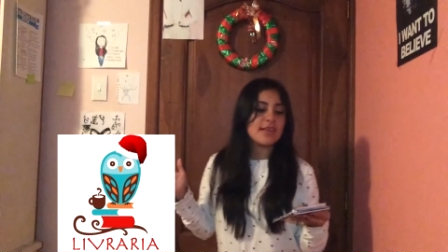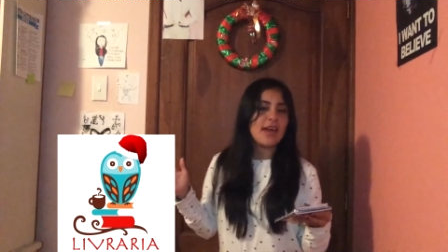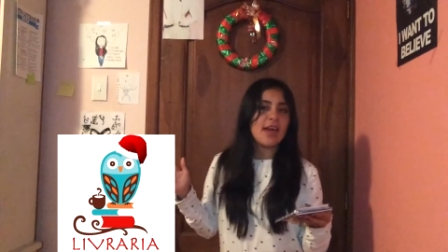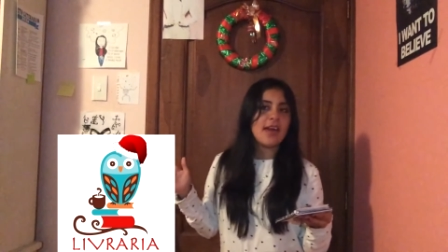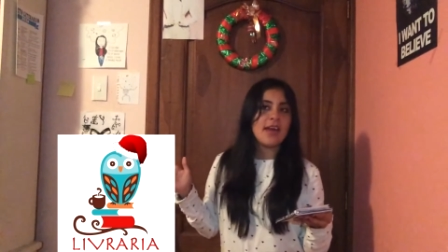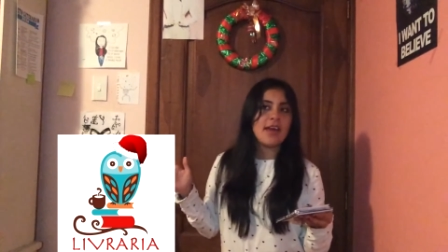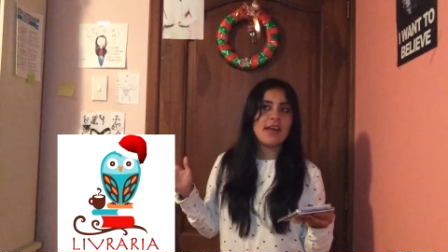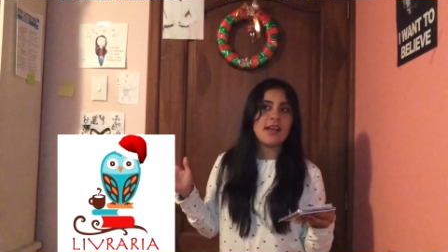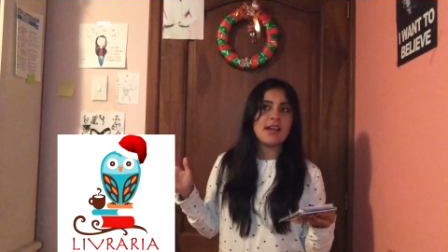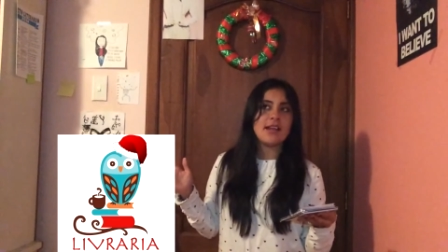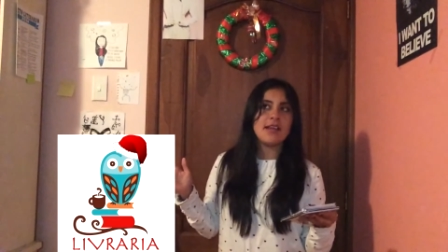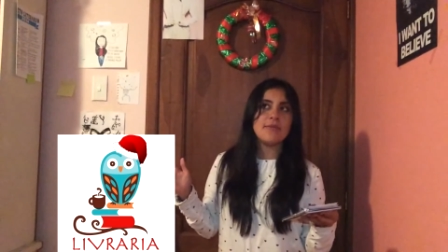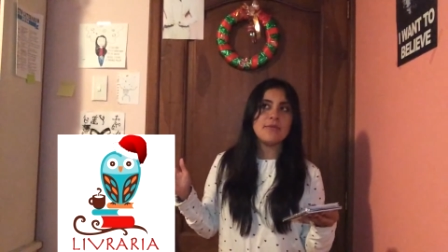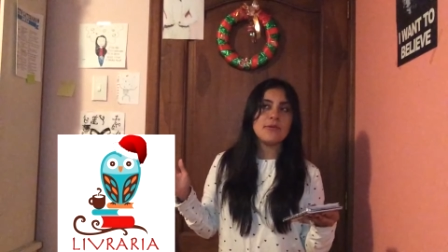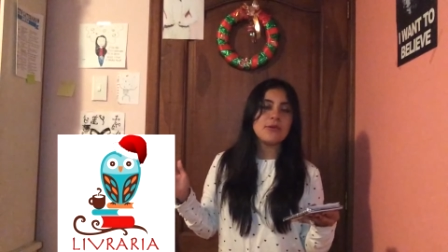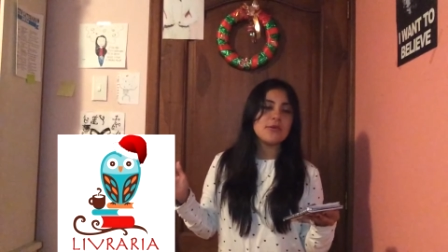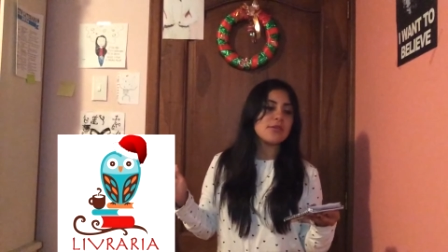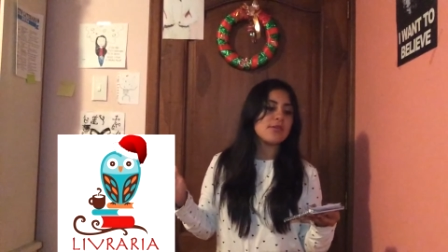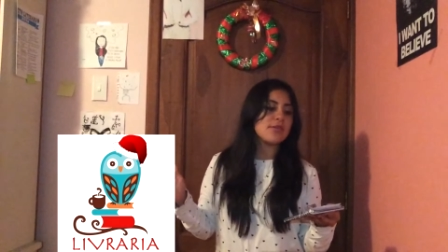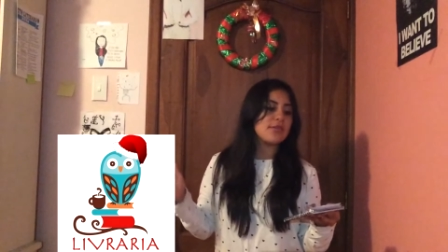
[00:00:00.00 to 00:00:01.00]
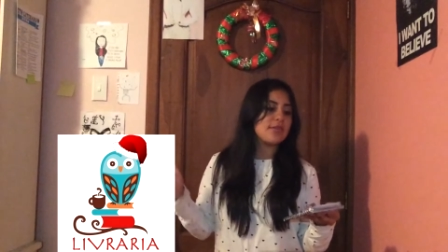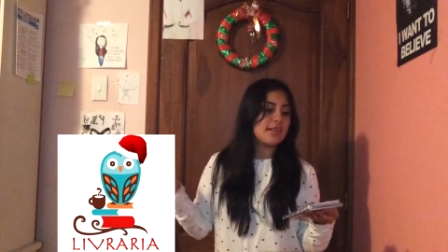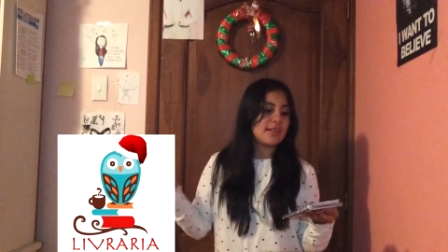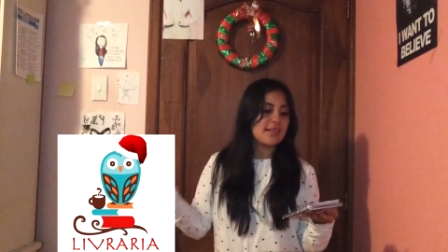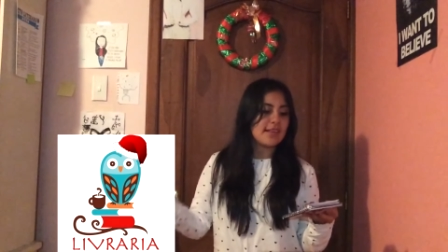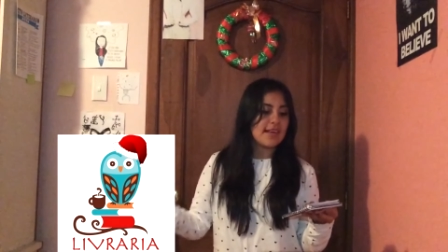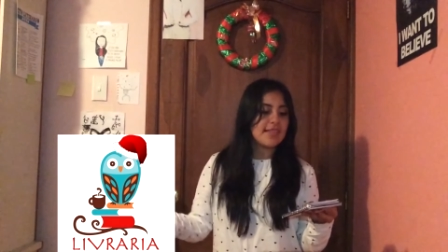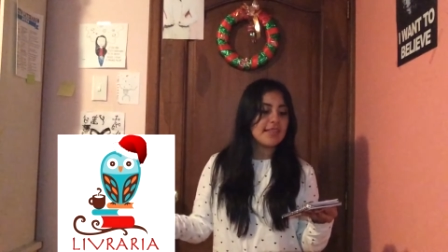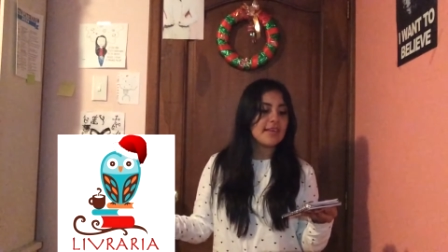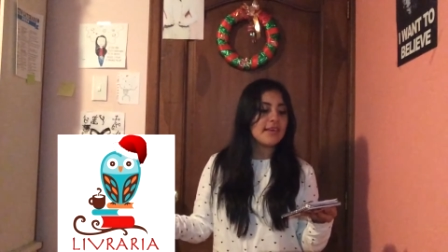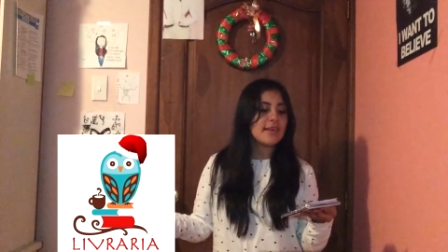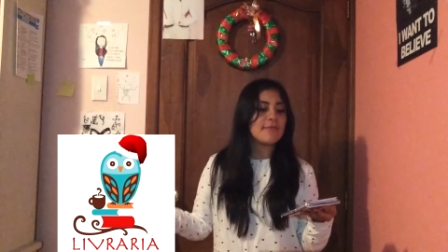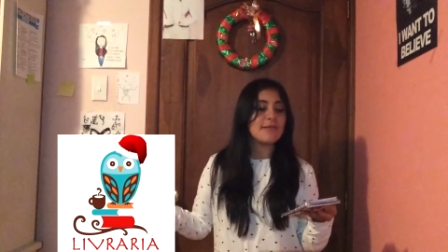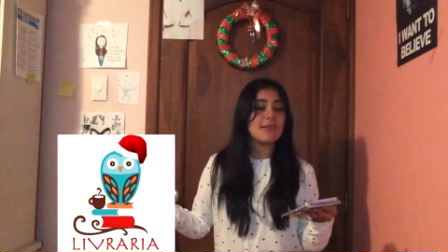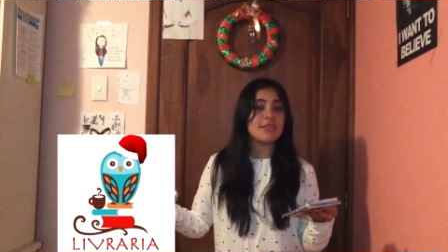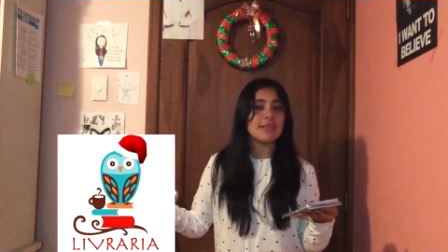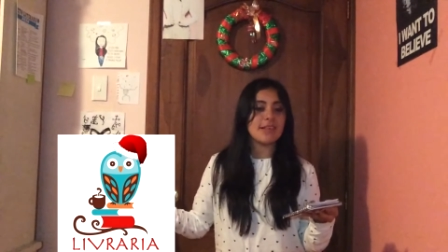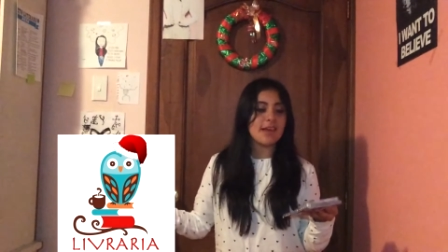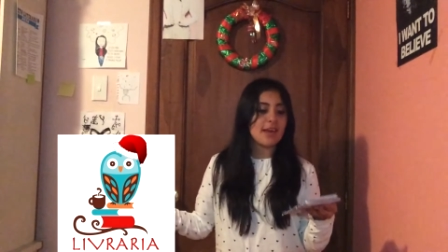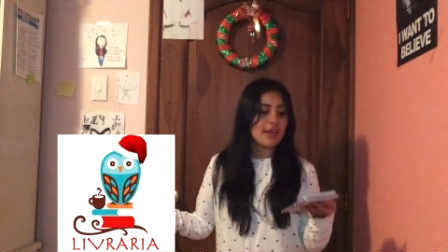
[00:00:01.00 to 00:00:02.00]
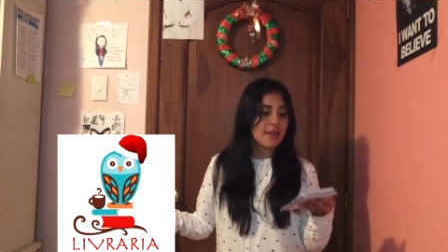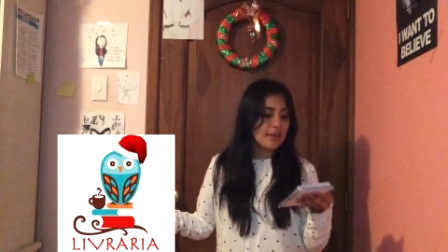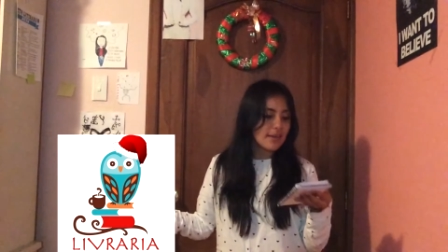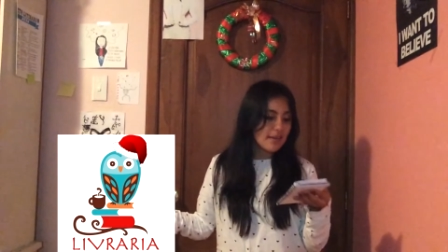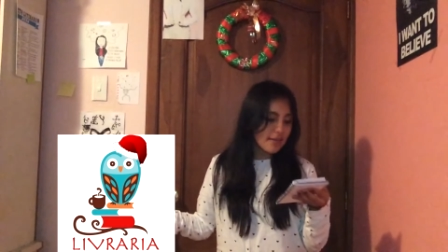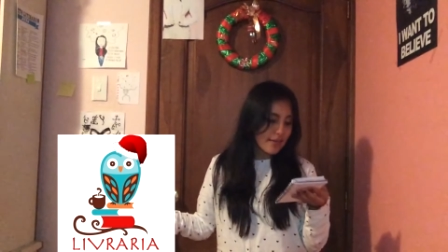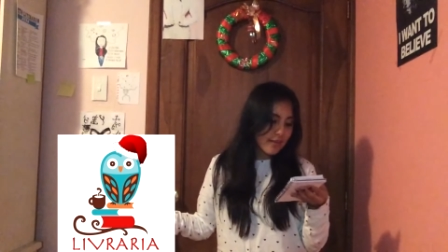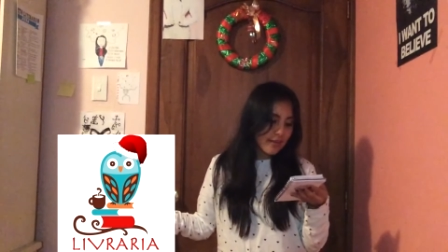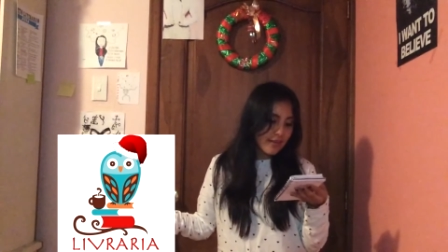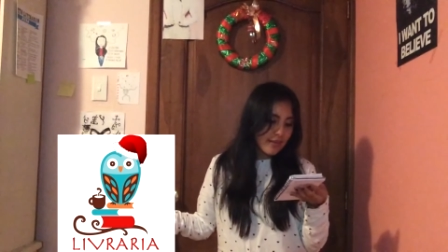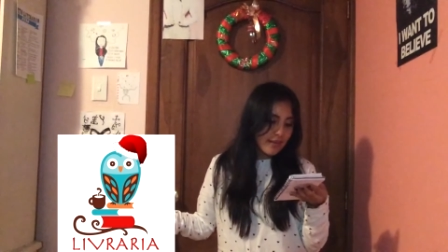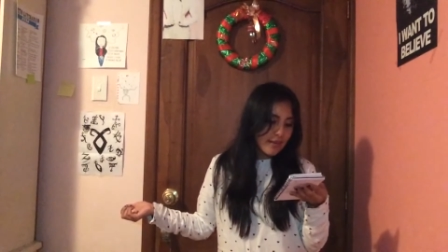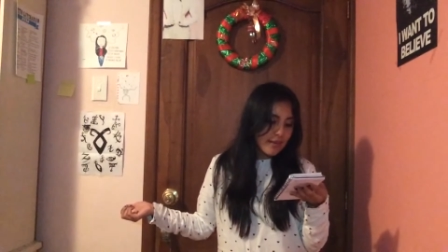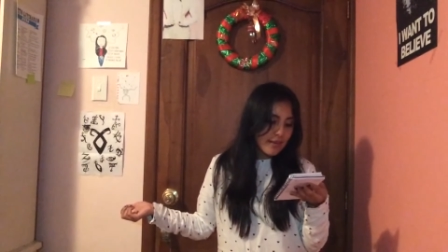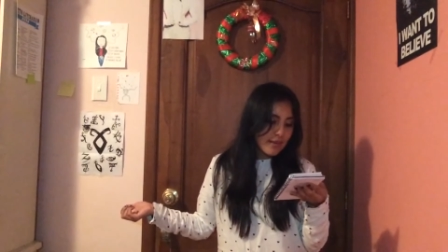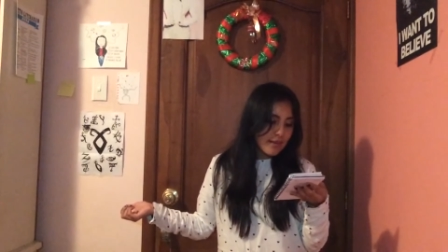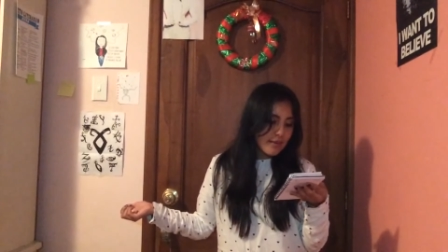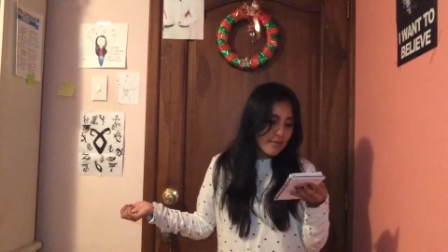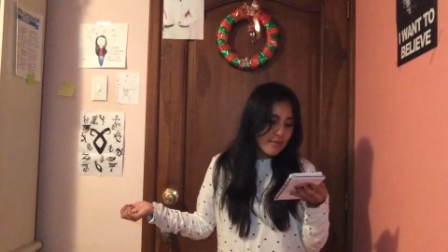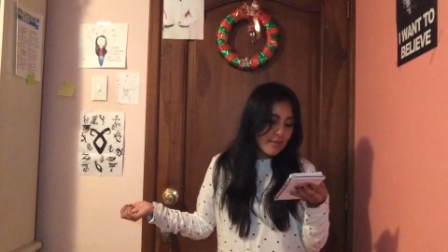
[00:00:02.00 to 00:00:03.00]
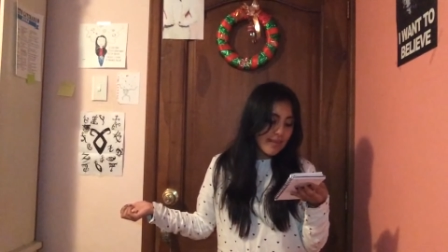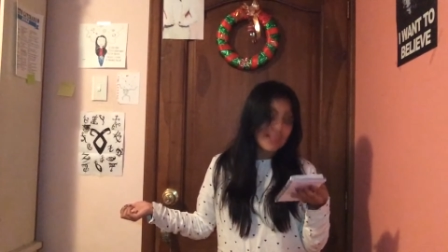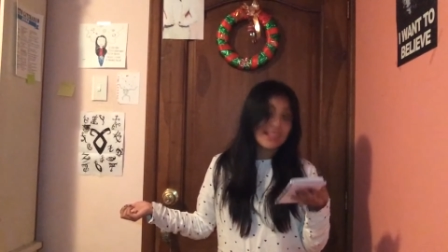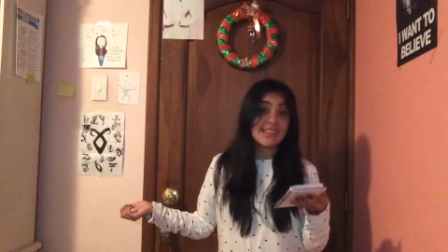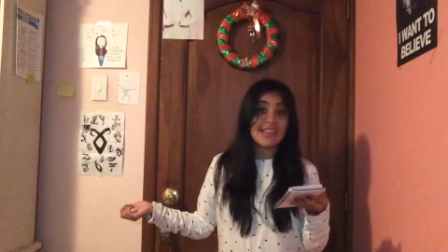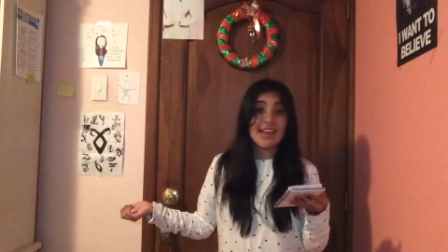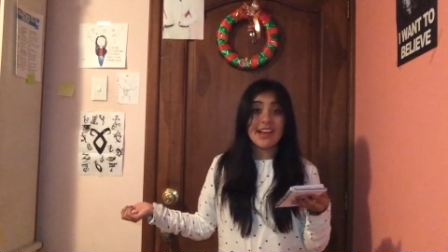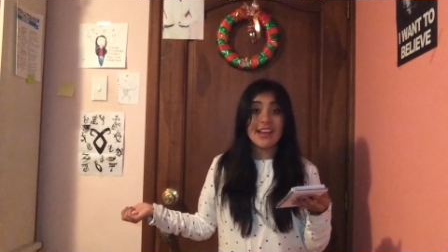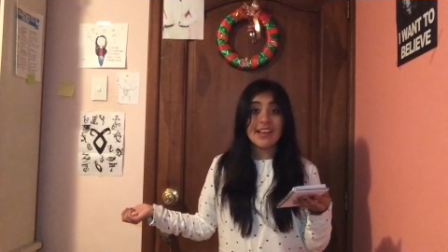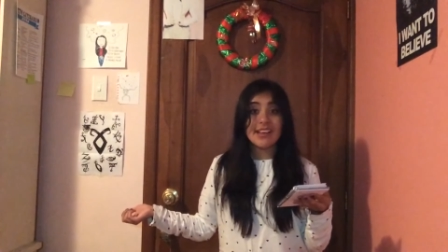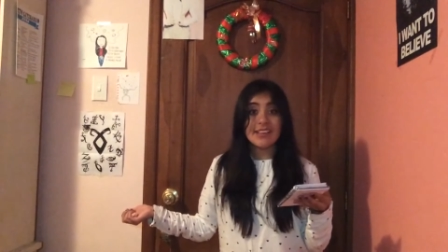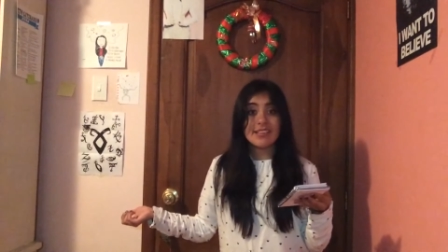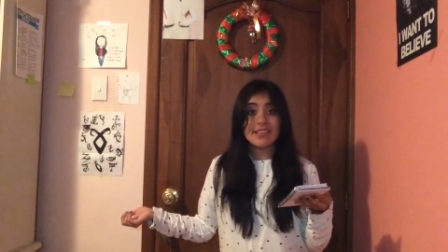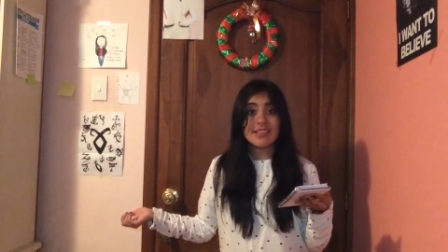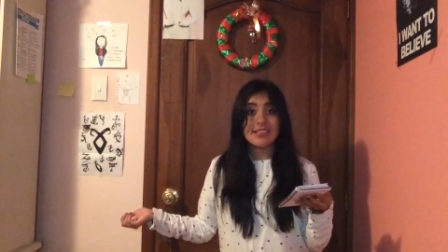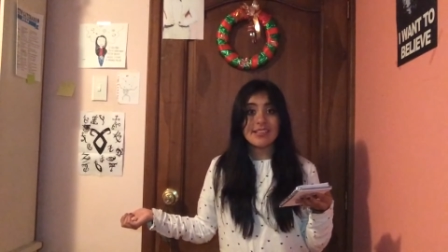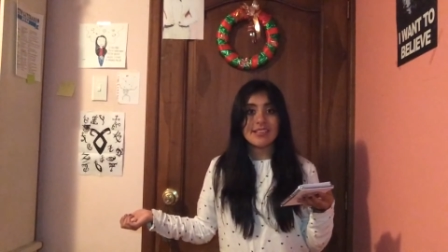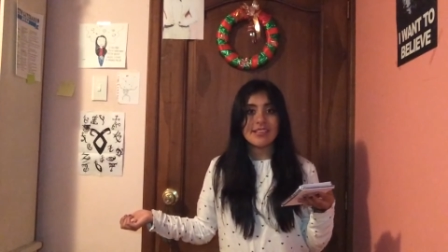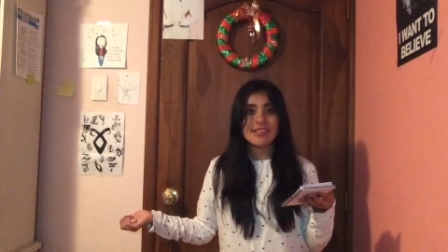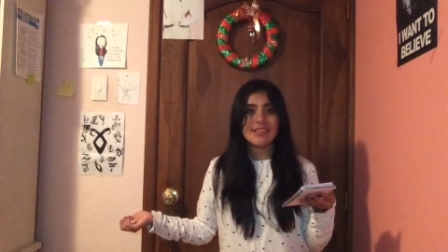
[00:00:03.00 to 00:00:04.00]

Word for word: eh, libros de sede y vestales.